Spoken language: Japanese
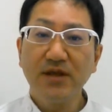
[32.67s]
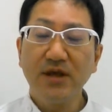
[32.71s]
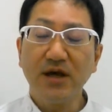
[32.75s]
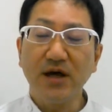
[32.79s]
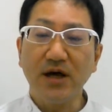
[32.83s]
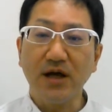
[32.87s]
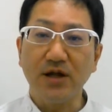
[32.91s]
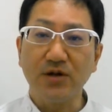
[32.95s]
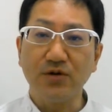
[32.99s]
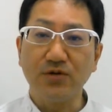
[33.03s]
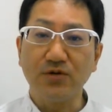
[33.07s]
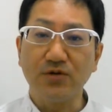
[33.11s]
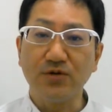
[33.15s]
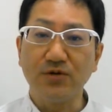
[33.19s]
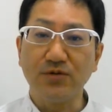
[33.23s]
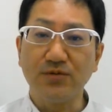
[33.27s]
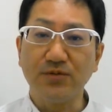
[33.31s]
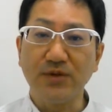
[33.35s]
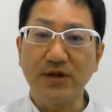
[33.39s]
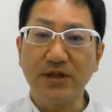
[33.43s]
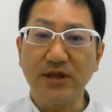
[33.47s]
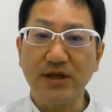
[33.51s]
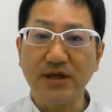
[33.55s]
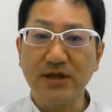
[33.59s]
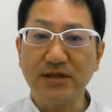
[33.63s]
あの、
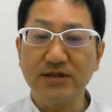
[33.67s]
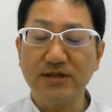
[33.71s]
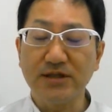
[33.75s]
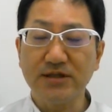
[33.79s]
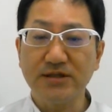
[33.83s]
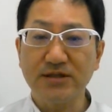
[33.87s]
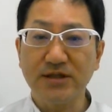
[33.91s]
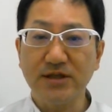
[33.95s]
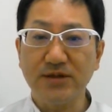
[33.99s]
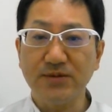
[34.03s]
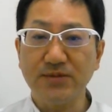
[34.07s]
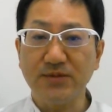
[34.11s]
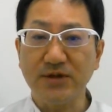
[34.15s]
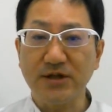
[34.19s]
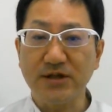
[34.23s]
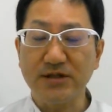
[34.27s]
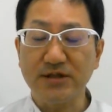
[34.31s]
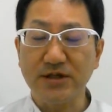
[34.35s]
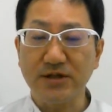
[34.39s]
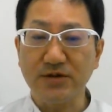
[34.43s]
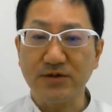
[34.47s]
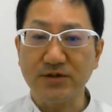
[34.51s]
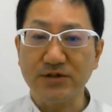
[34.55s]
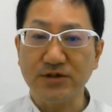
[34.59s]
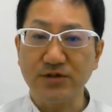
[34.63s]
まだ全然皆
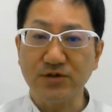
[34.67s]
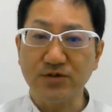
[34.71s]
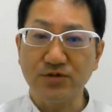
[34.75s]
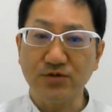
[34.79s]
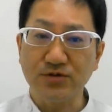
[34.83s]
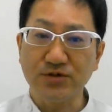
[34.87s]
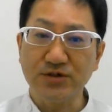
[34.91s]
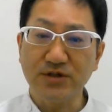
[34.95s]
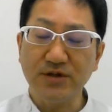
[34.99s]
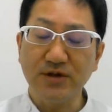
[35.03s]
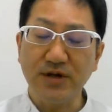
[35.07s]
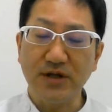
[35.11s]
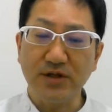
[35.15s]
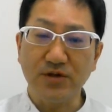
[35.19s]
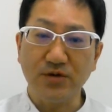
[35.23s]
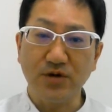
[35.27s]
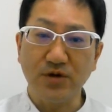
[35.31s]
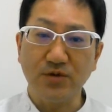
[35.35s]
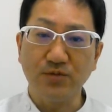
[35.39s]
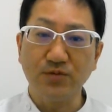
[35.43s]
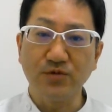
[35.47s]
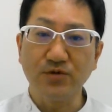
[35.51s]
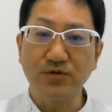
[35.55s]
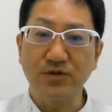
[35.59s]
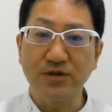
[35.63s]
さんには浸透してないとは
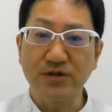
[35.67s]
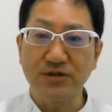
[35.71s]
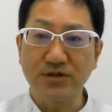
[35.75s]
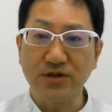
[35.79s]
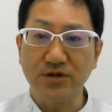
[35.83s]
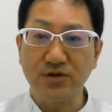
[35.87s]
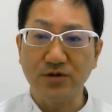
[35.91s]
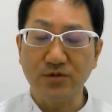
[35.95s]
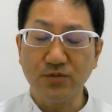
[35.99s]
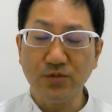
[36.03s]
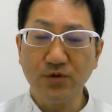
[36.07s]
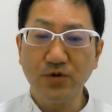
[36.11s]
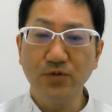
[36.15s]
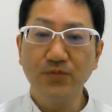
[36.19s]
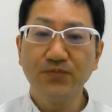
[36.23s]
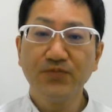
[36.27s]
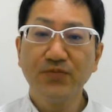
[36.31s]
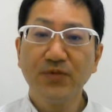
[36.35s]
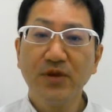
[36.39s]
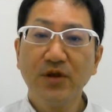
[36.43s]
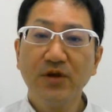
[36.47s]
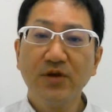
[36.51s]
思うんですけども、